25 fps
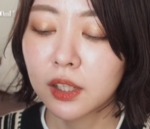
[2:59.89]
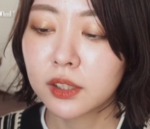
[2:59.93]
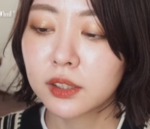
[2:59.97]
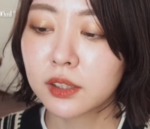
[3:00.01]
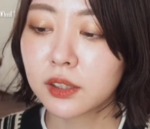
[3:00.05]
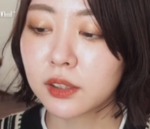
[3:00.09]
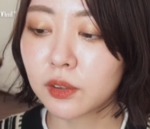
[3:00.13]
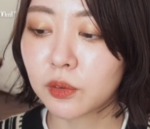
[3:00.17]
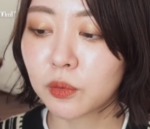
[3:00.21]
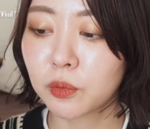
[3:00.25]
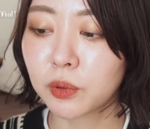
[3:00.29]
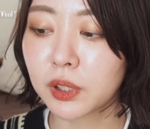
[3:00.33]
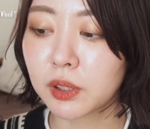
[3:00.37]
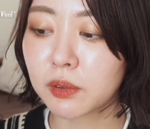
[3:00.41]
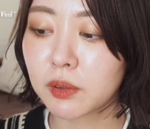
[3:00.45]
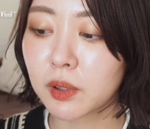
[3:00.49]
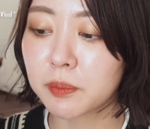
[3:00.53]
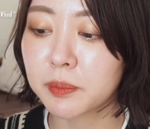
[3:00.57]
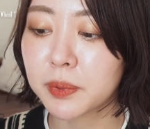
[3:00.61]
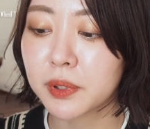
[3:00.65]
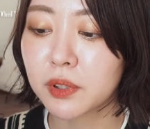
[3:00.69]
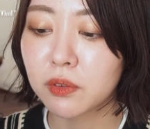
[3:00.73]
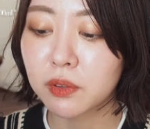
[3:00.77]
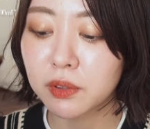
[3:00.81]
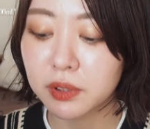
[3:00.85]
なんかこれは
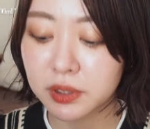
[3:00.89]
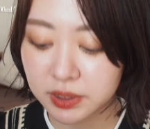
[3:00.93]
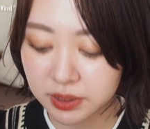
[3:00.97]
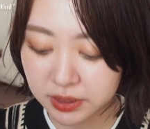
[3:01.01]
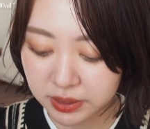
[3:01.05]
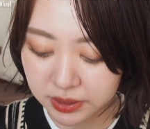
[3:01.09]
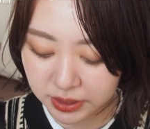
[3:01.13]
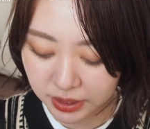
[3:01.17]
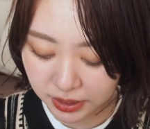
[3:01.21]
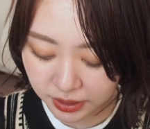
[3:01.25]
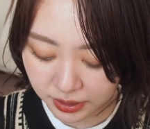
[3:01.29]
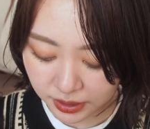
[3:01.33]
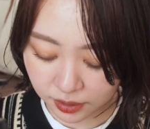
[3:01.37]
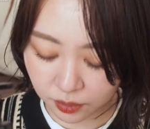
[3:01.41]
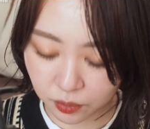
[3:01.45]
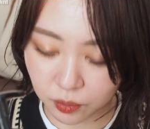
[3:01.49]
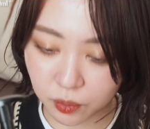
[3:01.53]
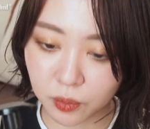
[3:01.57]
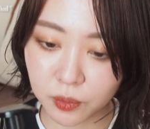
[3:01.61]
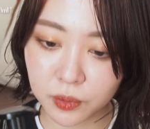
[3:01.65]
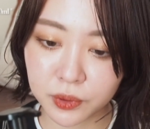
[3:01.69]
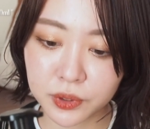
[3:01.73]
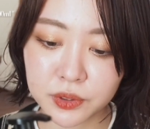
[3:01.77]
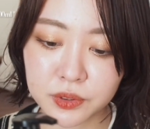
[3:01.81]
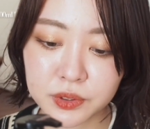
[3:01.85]
美容室でね
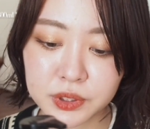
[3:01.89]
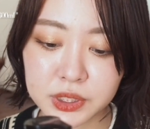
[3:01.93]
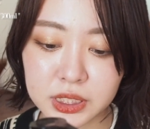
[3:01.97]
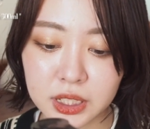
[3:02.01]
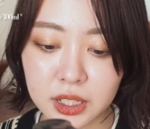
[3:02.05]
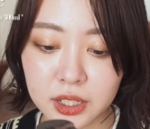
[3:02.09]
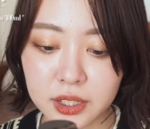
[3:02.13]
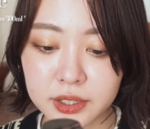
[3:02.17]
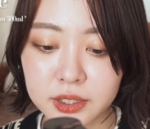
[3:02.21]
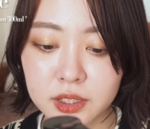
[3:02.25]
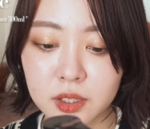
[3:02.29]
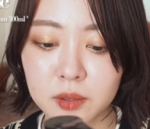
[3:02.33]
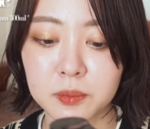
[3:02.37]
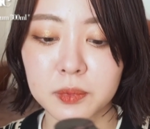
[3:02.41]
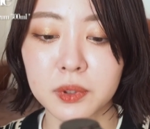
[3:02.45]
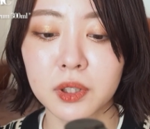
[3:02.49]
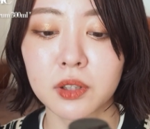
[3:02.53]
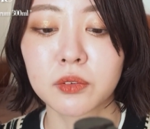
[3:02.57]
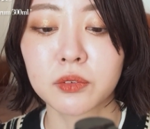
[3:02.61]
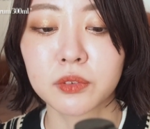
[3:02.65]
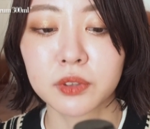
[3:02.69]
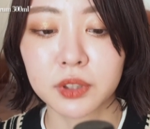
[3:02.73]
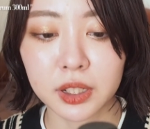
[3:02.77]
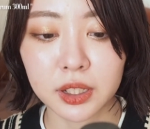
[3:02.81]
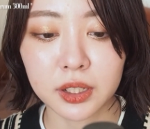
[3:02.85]
購入したアイテムな
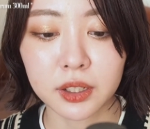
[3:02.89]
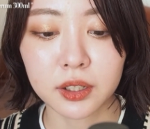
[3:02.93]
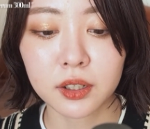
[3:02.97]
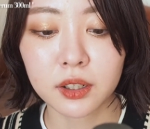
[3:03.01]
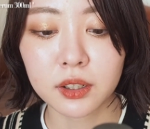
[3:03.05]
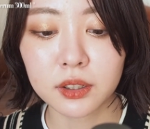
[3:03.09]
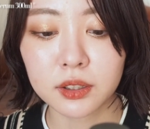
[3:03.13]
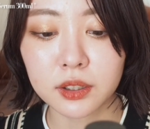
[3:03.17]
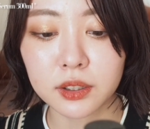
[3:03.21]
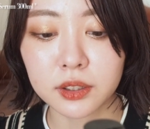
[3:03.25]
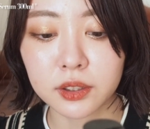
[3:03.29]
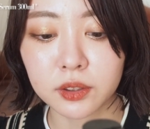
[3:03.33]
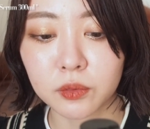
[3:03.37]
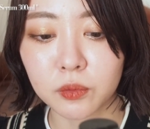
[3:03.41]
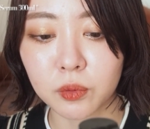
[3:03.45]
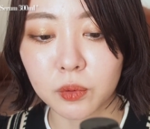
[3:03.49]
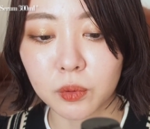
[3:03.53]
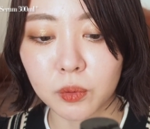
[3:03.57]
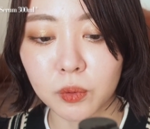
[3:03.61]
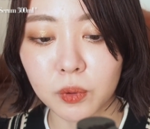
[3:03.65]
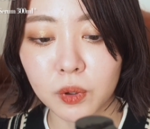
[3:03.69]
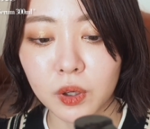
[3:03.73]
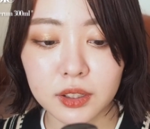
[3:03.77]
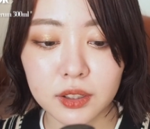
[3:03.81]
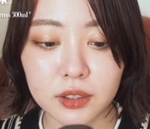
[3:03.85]
ので、かなり
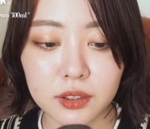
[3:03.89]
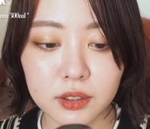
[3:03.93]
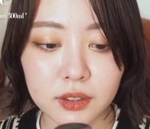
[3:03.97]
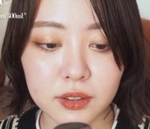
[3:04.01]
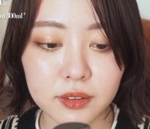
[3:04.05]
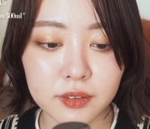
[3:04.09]
こうい